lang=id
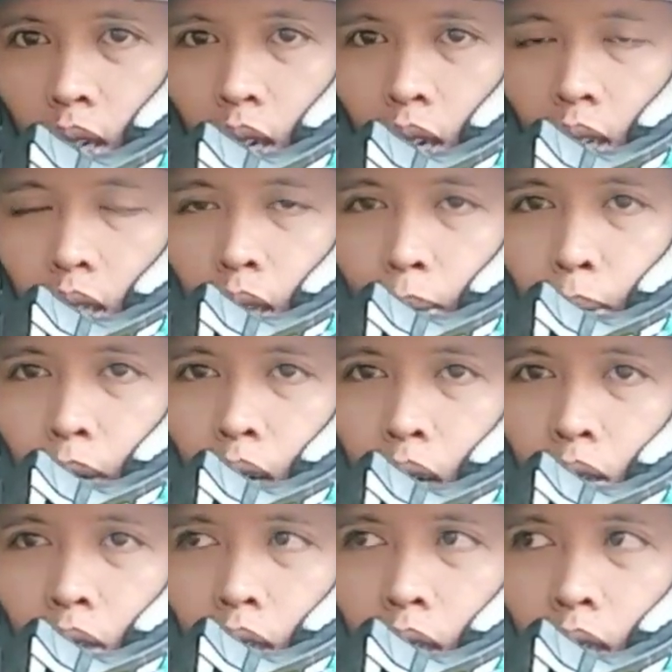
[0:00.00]
tapi
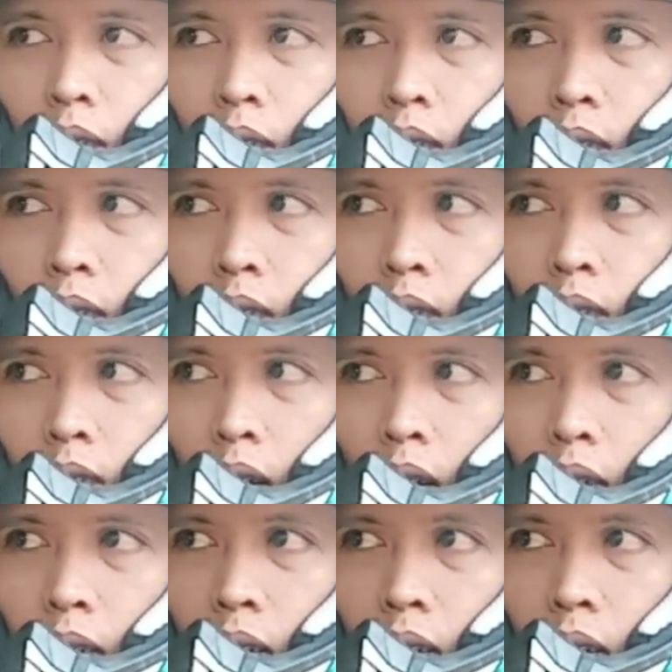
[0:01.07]
kalau di
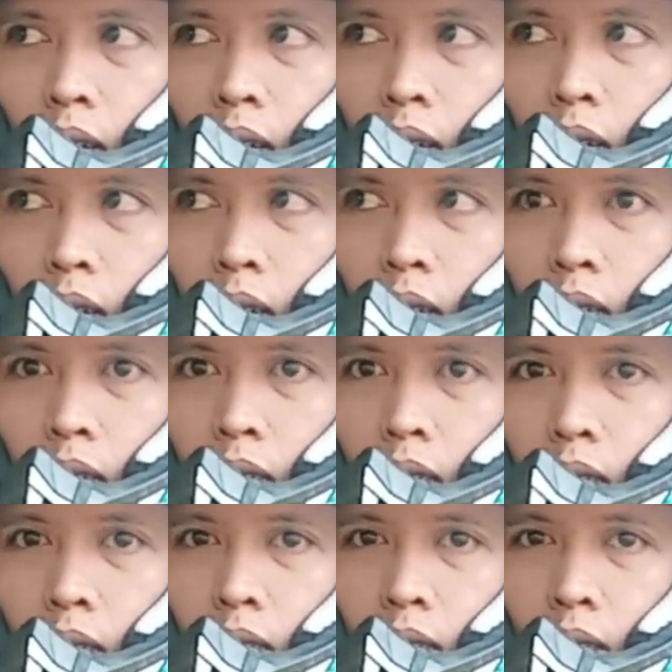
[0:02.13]
harga
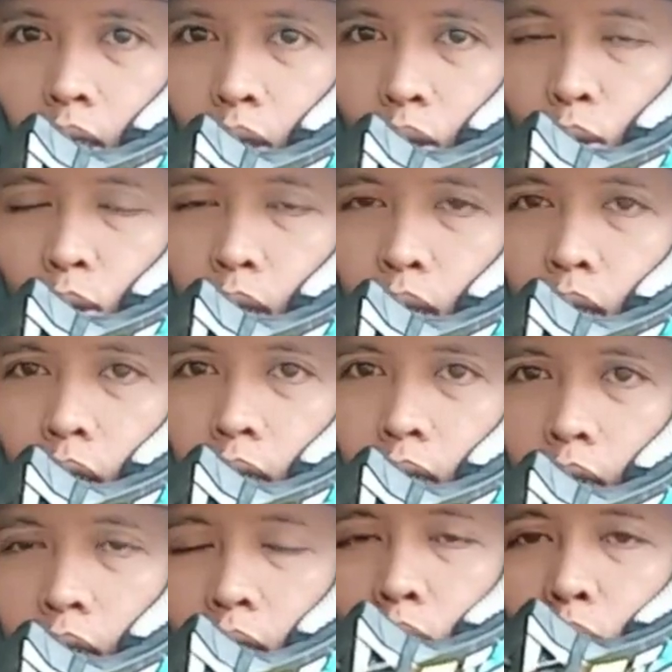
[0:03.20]
sejuta ke
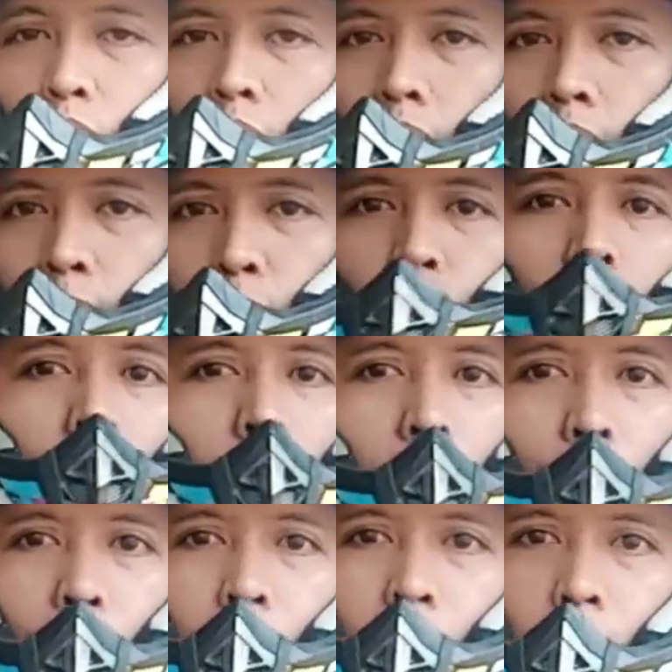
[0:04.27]
atas itu alhamdulillah ya
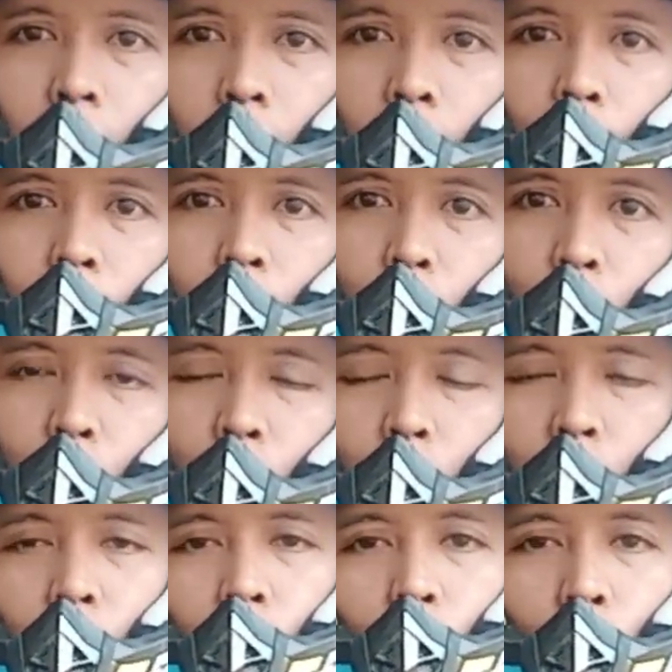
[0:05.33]
biasanya bagus
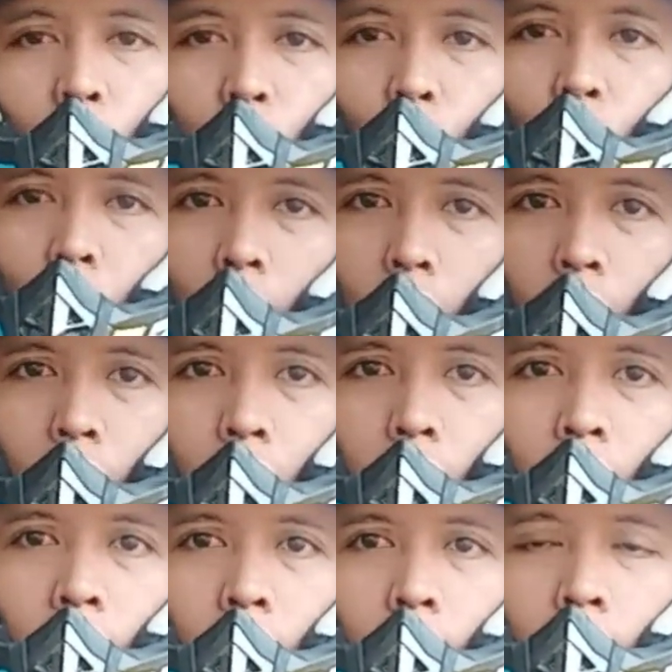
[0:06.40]
cuman gua
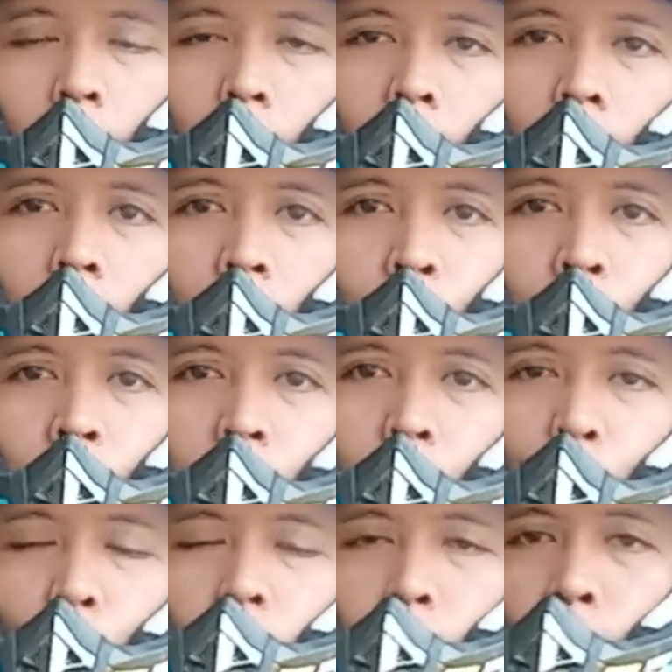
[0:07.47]
ini inspirasi
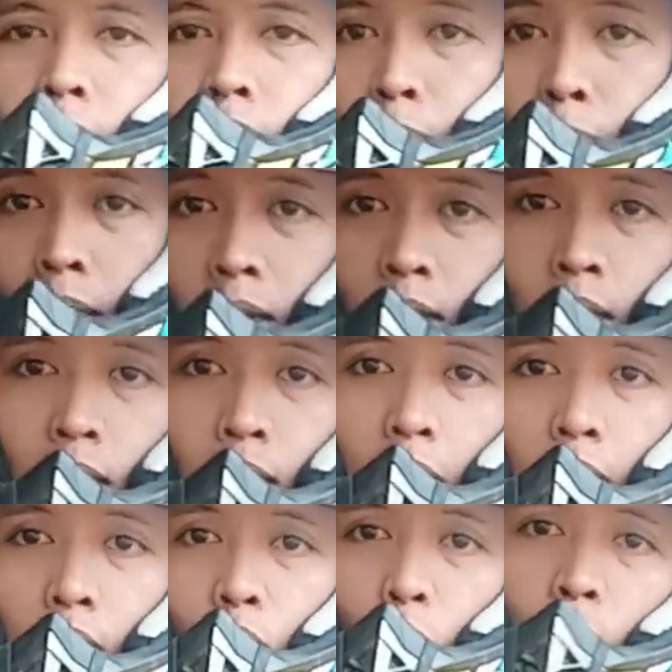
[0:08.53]
buat teman-teman
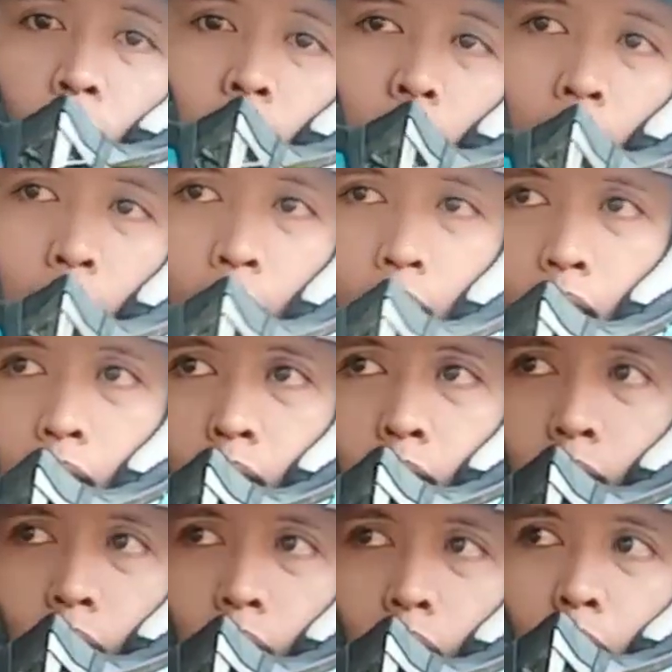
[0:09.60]
yang di luar sana
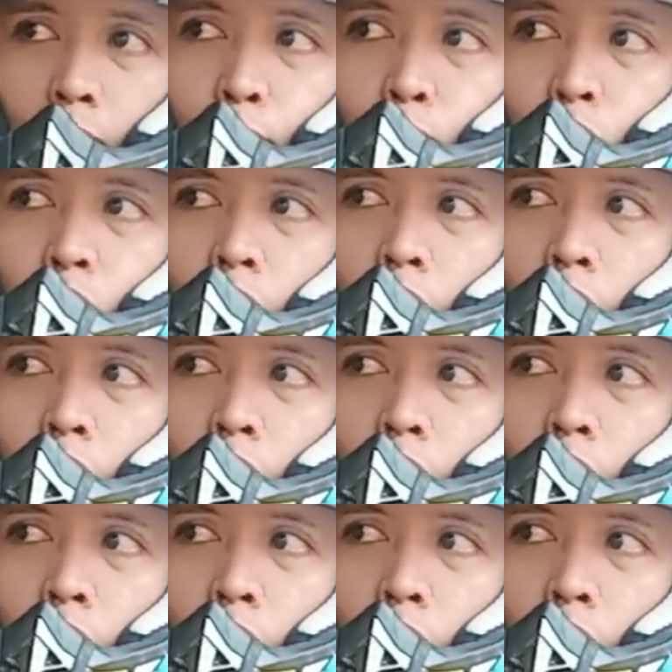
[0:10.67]
yang nggak punya